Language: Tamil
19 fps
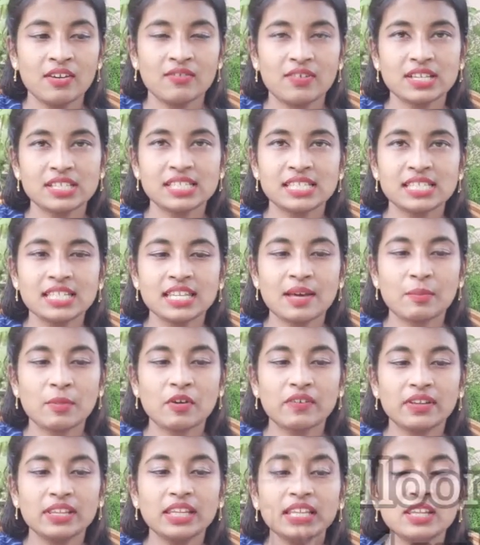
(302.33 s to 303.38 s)
ஃபஸ்ட்டு நம்ம
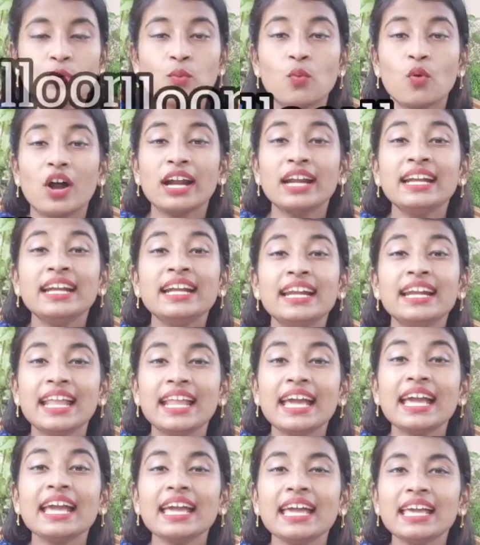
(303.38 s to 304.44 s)
வந்து இது ஒன்
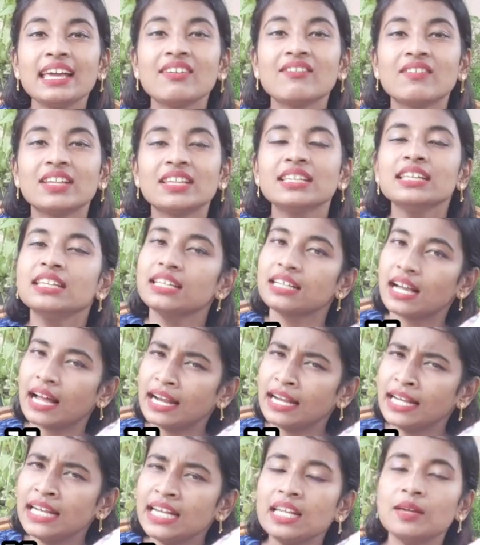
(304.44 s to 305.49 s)
டே வந்து இது
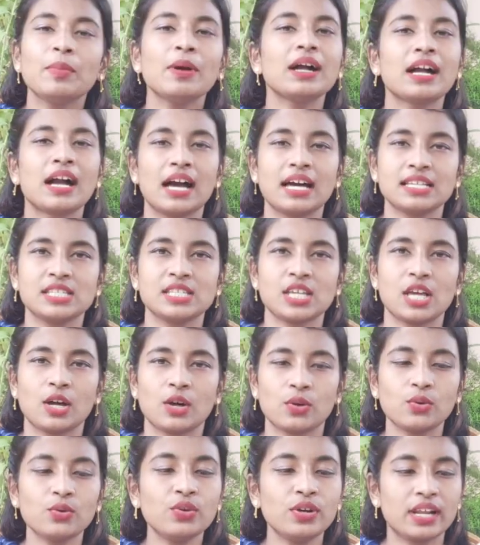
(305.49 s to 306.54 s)
கண்டிப்பாக
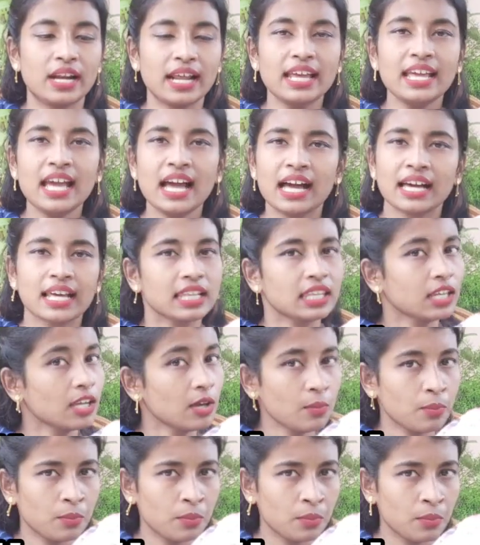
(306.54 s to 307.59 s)
காஞ்சாகணும் ட்ரை ஆகிறதுக்கு